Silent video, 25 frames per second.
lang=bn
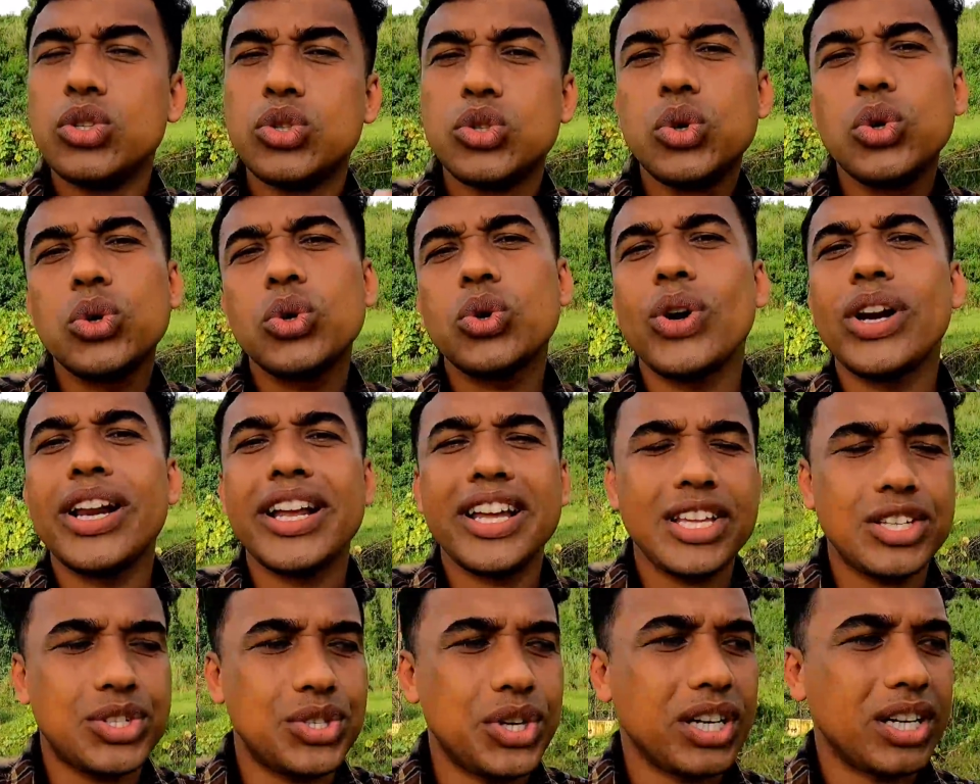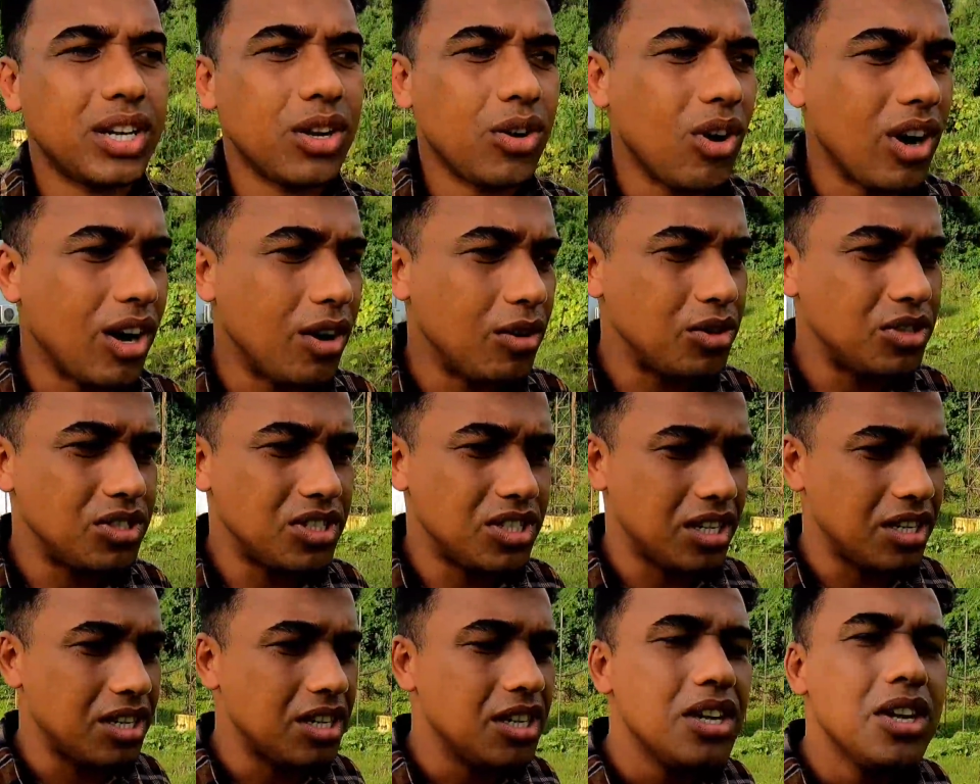জোর করে কিছু একটা করা
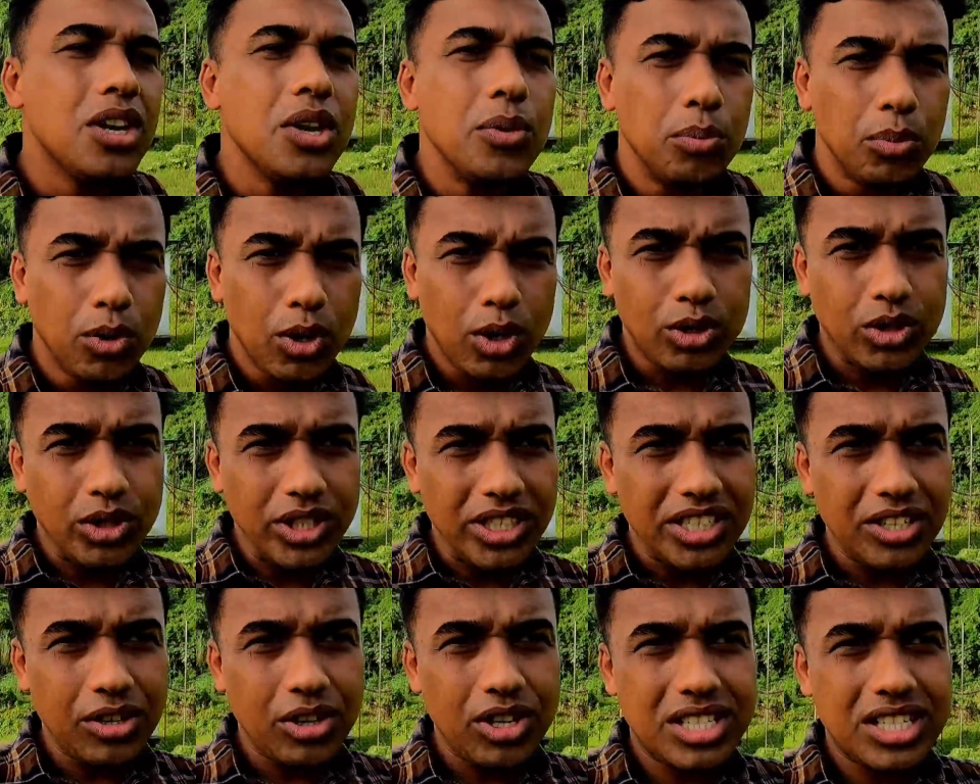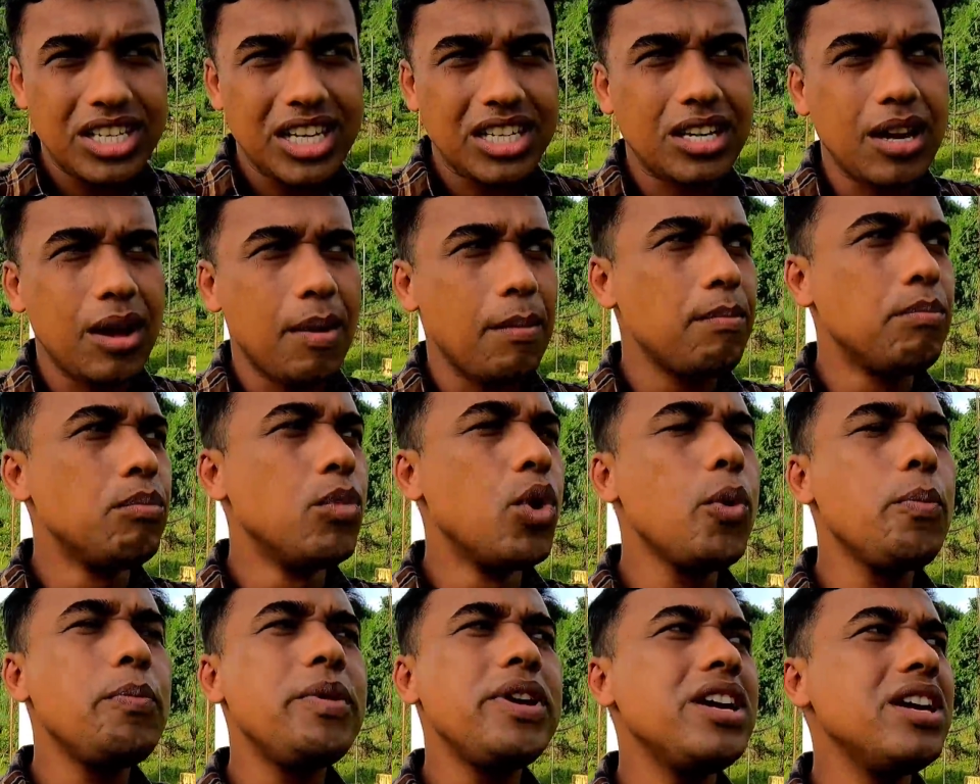হচ্ছে মূলত এটা হচ্ছে একটা
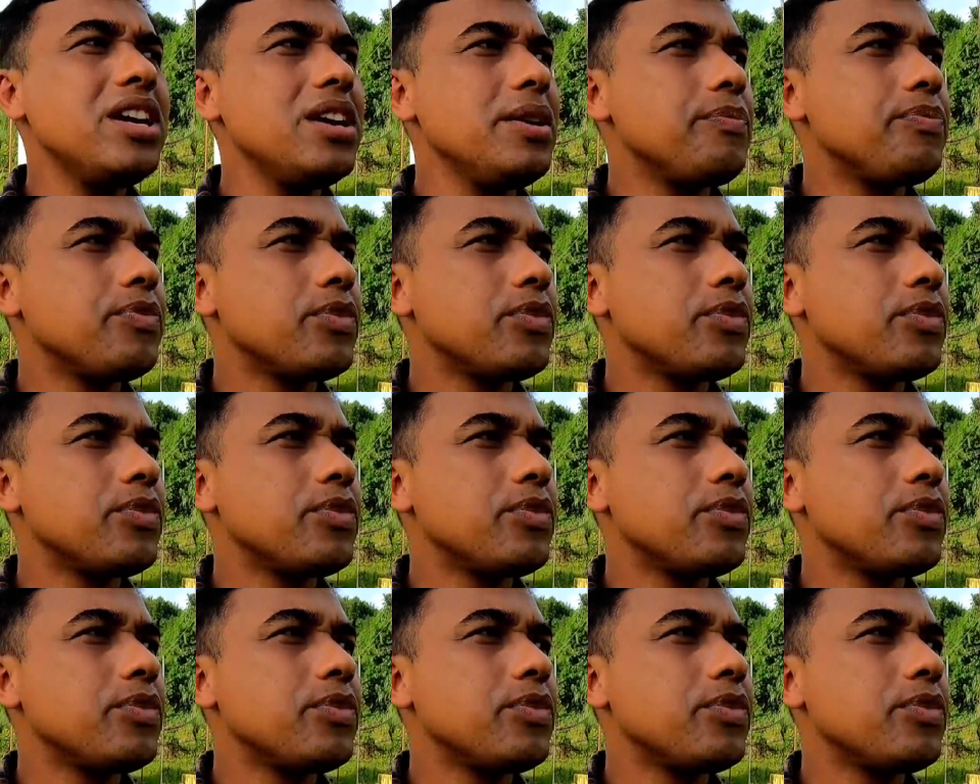মুভি